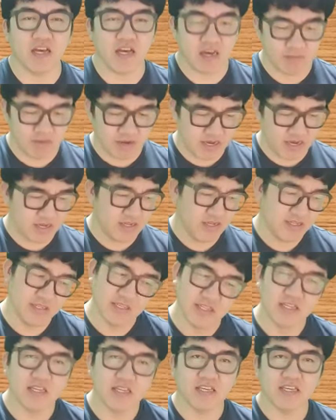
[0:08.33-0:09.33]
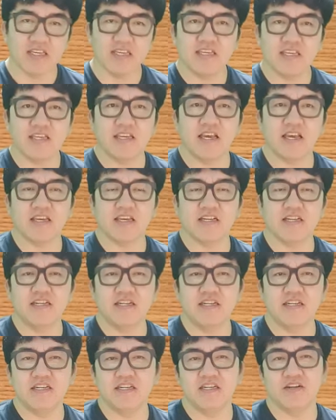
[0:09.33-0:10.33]
아마 이
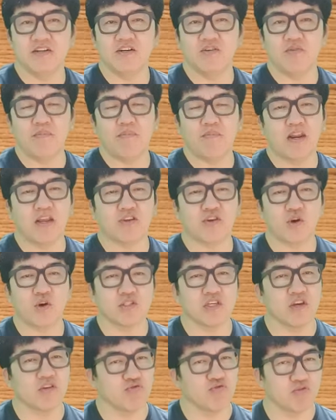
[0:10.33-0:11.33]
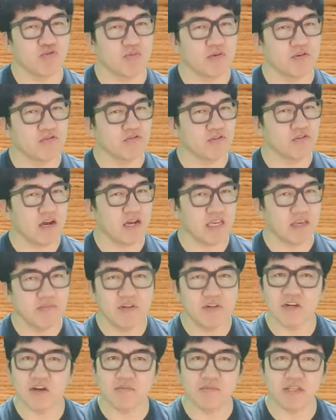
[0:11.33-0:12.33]
얘기를 어, 웬만한 경제 유튜버들도 하기
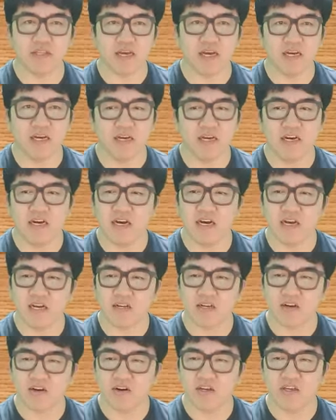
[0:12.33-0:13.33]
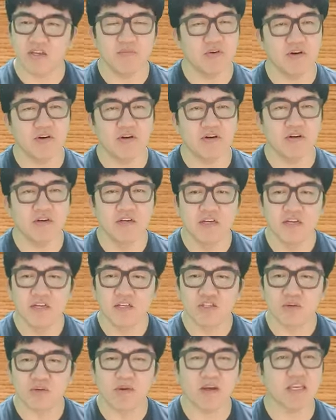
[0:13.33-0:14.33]
힘들 겁니다. 아, 거의 뭐
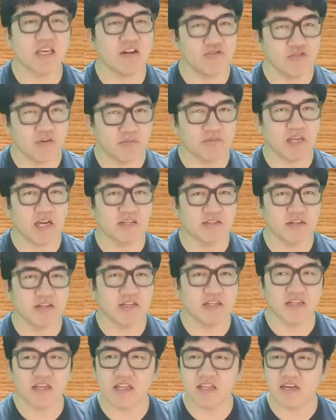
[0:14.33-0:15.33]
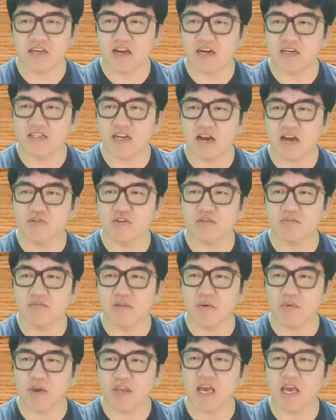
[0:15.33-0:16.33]
저밖에 할 수 없다. 저는 이렇게 생각을 하고
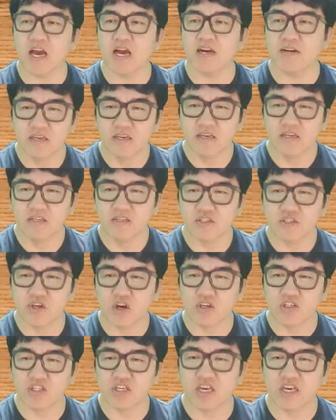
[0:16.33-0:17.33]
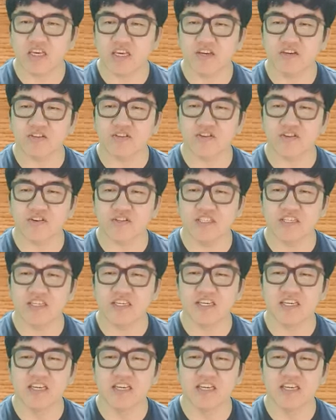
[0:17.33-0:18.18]
있습니다. 왜냐? 정치 얘기거든요, 정치.